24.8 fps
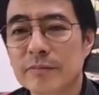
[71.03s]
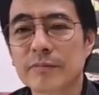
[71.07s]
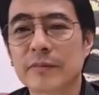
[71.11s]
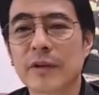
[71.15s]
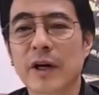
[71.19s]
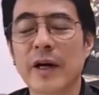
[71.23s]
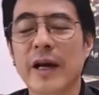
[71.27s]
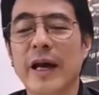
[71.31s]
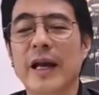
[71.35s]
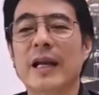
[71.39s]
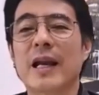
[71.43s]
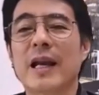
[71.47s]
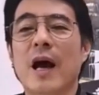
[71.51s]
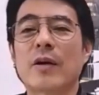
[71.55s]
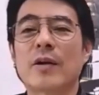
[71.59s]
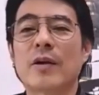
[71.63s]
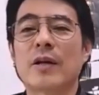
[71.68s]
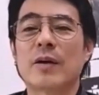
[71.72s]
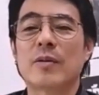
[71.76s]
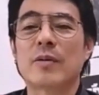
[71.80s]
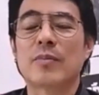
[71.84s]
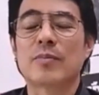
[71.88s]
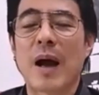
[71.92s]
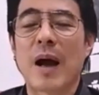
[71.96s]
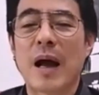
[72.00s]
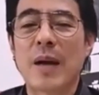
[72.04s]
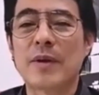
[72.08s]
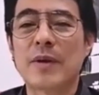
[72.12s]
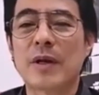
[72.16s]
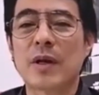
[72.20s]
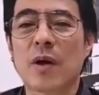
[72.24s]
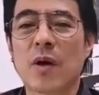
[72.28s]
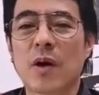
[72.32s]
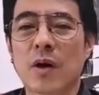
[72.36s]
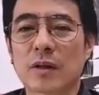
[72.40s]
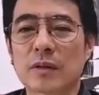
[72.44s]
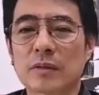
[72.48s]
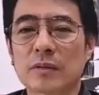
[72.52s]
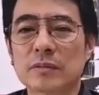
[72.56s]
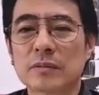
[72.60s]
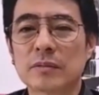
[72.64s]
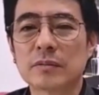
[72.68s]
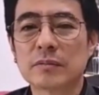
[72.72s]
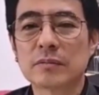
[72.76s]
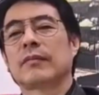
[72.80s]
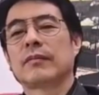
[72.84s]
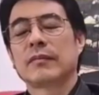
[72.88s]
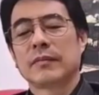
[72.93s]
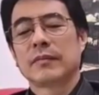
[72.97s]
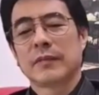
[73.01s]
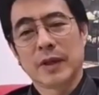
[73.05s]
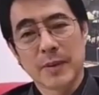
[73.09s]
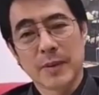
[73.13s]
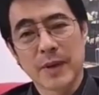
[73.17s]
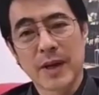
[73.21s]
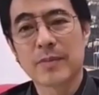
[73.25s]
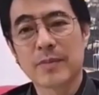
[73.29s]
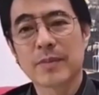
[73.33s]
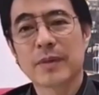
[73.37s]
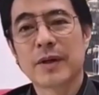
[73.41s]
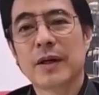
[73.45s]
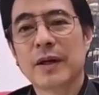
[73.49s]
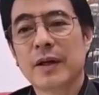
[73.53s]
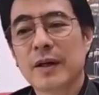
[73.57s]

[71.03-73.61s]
เราเห็นแล้วเนี่ยไปไม่รอดใช่ไหมครับ